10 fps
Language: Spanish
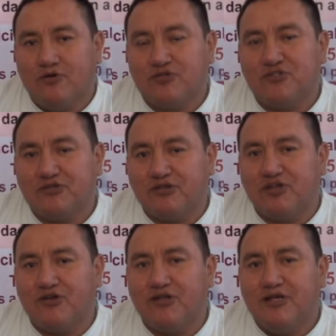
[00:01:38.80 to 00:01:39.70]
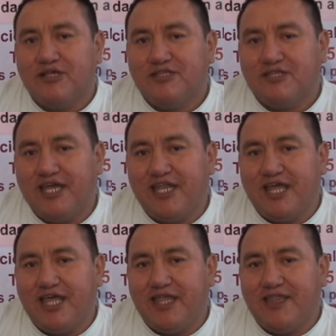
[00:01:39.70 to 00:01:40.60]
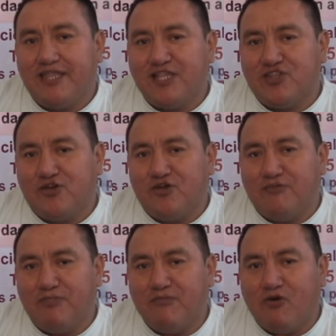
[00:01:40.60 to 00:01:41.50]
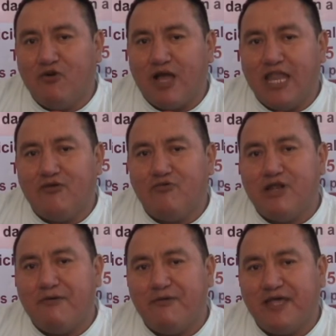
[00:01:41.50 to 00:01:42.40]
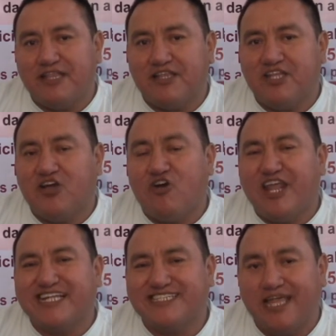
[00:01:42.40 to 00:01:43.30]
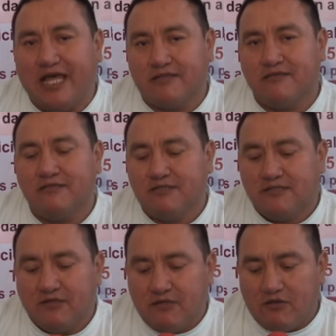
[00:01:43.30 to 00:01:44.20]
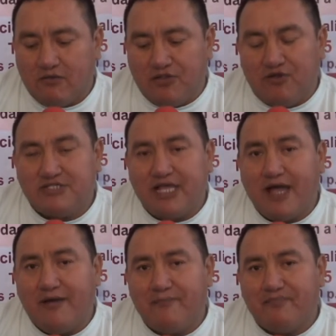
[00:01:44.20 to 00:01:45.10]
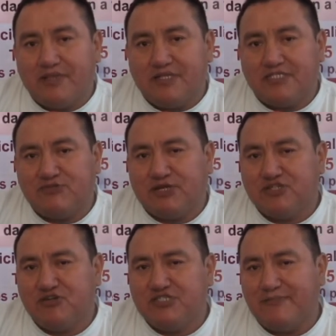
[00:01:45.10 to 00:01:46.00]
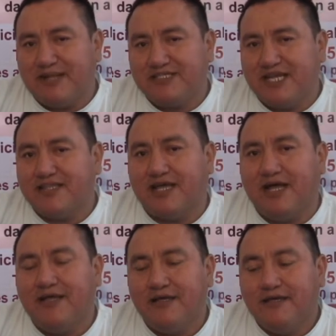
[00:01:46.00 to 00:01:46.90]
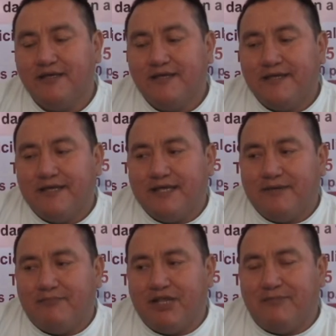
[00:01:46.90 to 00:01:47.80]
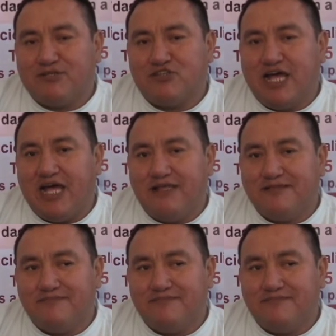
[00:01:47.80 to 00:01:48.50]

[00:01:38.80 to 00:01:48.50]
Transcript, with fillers: o suscriptor tiene dentro del mismo local una vivienda, tiene conexidad. Cuando esta situación se presenta, pues la persona